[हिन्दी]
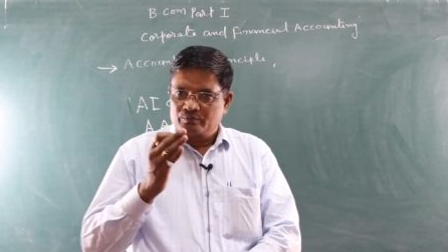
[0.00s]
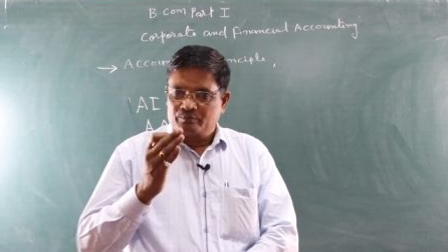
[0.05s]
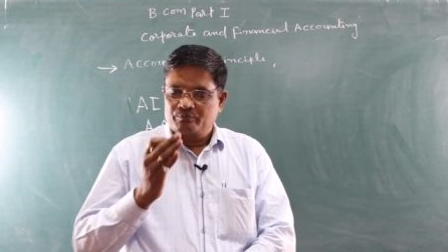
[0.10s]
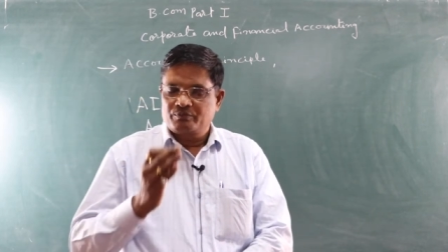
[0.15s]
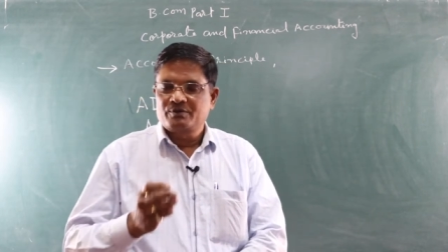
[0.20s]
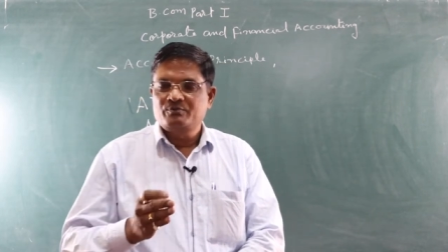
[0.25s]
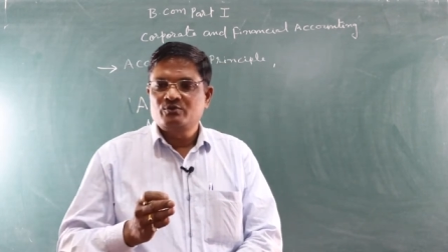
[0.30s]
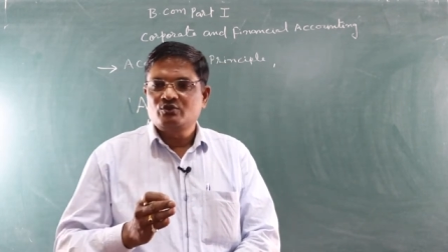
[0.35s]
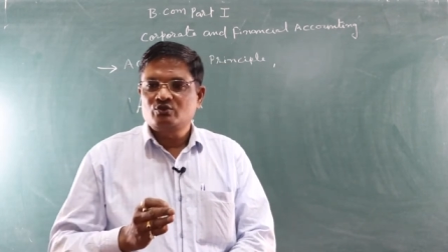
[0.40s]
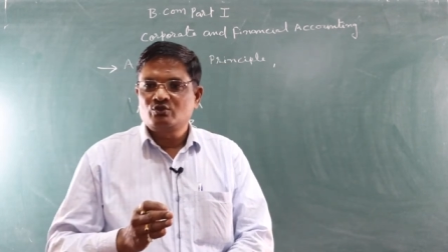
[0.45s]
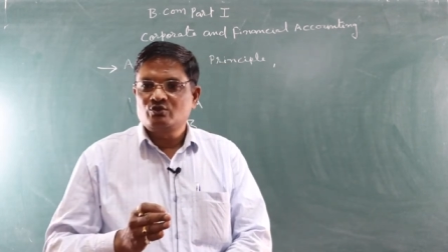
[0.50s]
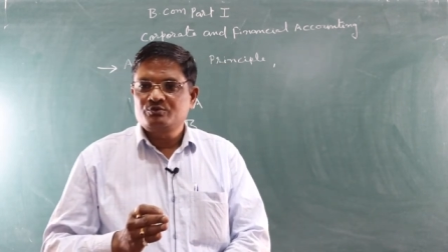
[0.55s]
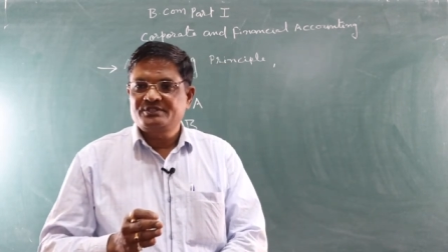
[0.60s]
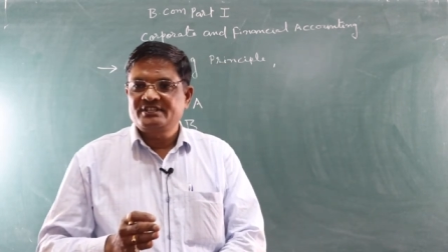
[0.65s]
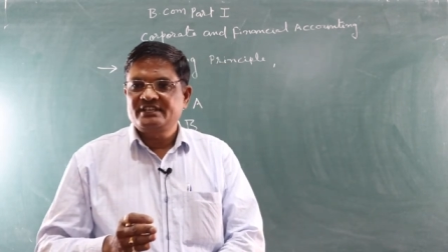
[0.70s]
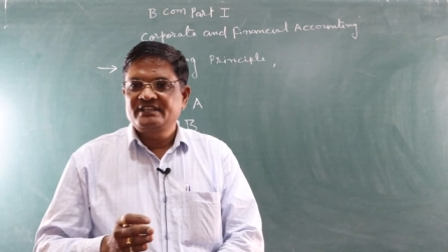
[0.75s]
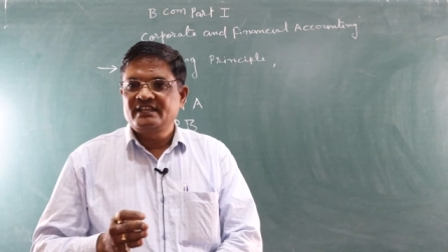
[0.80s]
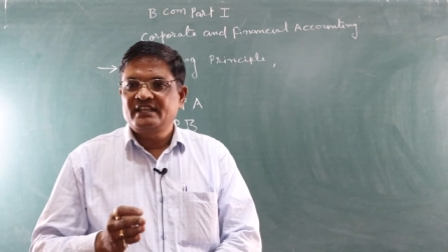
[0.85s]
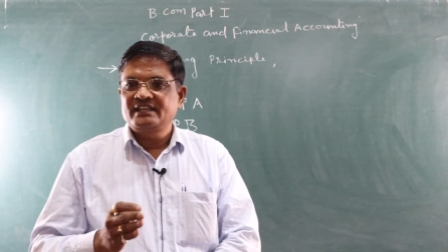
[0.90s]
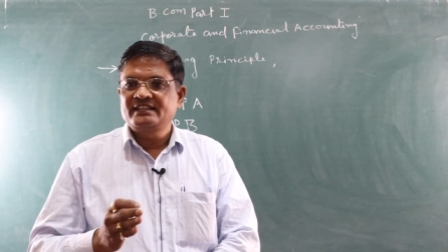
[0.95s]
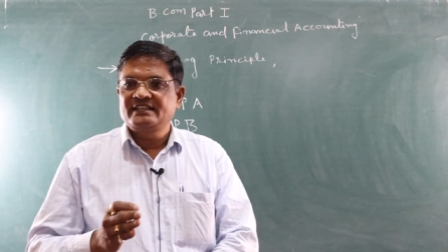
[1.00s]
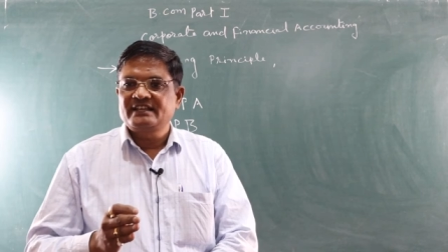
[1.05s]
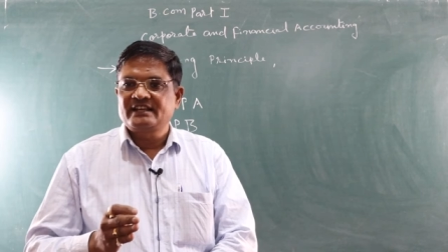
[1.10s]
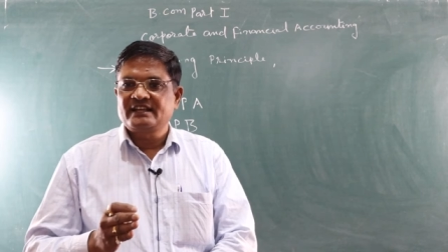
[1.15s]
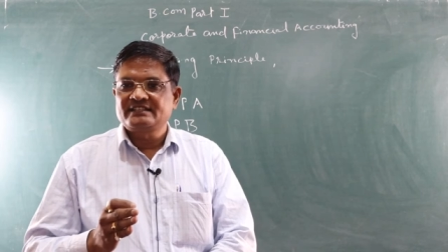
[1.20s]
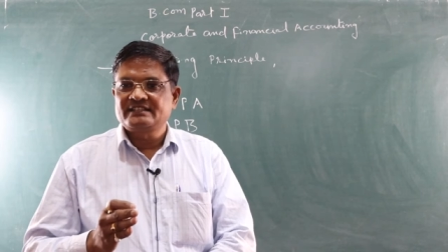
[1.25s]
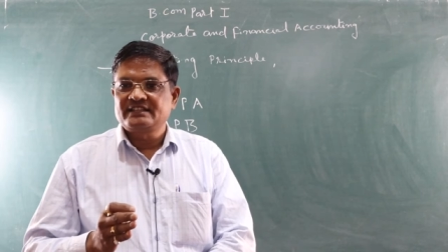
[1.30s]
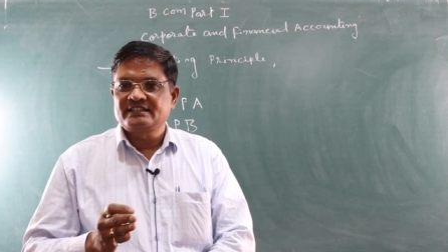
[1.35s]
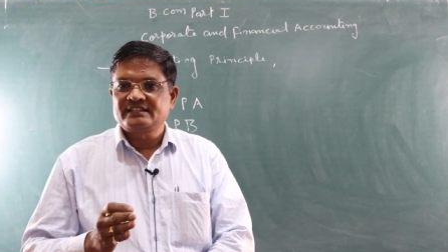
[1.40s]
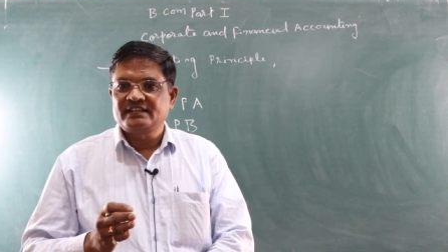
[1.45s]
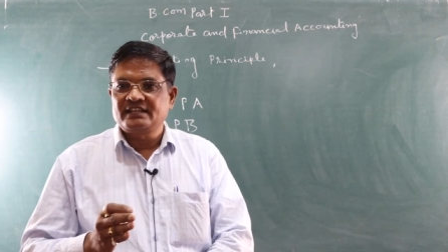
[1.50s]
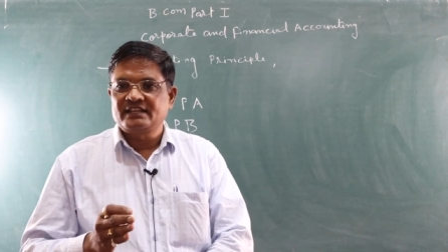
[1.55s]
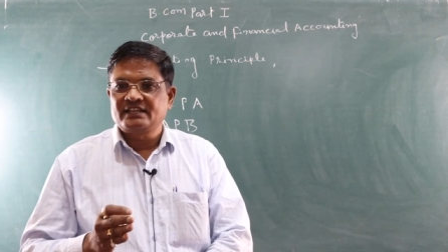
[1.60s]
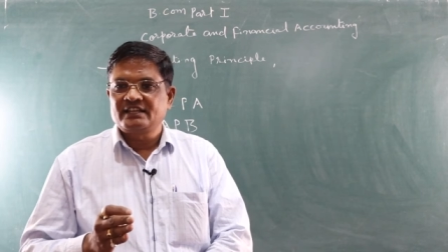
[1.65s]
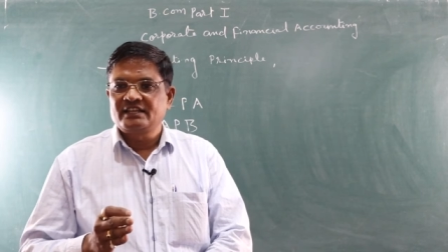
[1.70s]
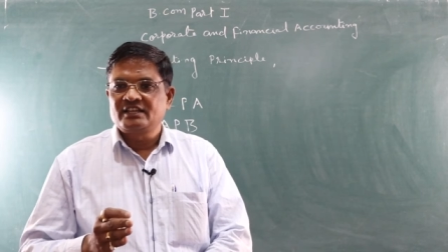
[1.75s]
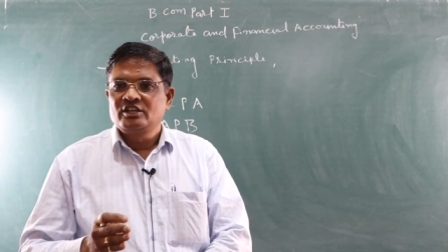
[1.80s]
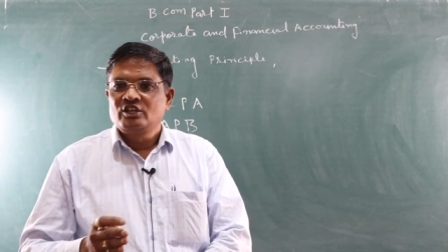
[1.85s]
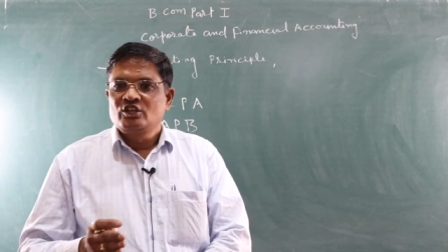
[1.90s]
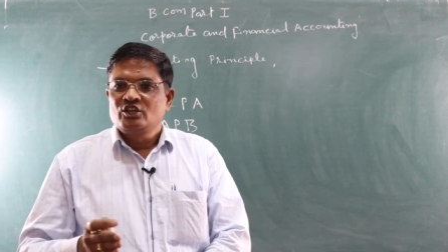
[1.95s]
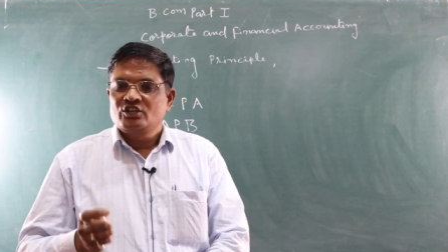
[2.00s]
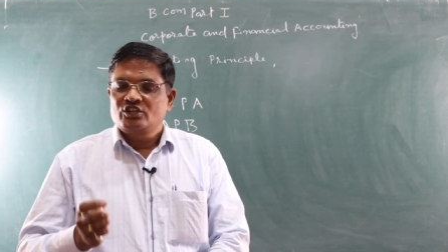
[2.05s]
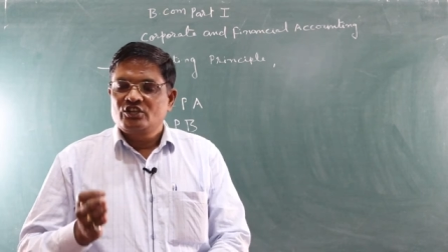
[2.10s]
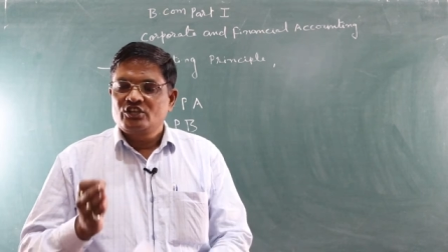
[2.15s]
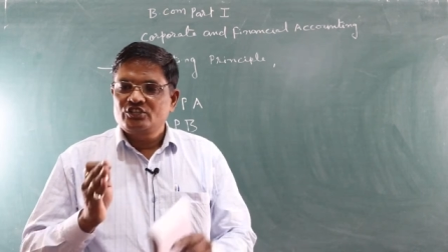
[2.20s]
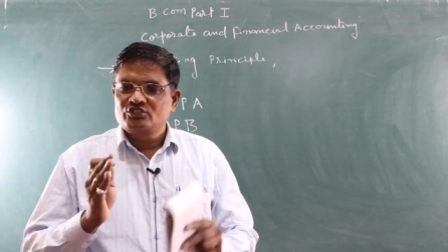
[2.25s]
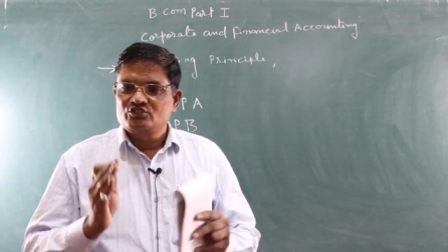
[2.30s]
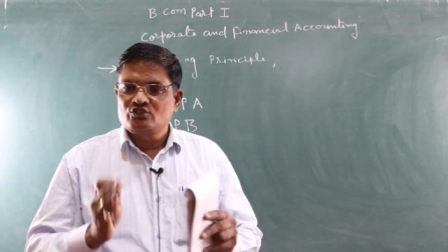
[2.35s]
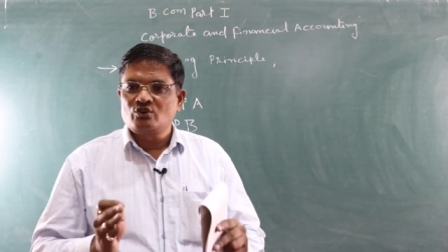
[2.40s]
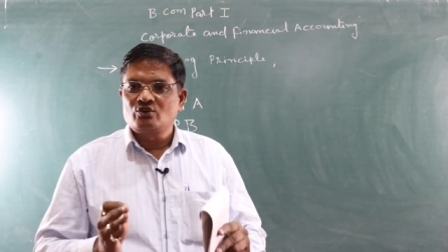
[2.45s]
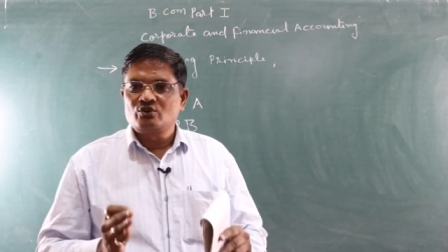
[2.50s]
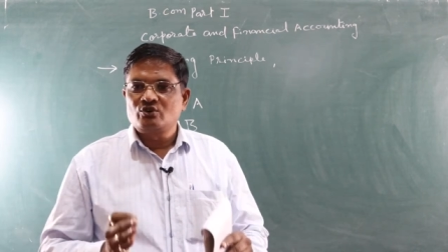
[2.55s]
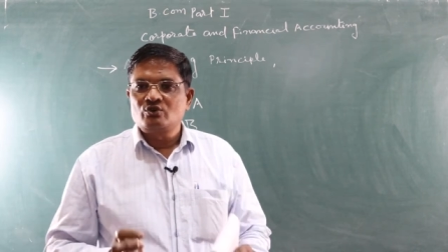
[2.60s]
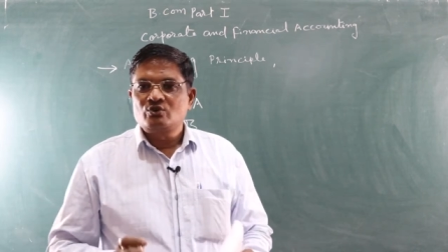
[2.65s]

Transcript: प्रमुख रूप से यही देखा जाता है कि जो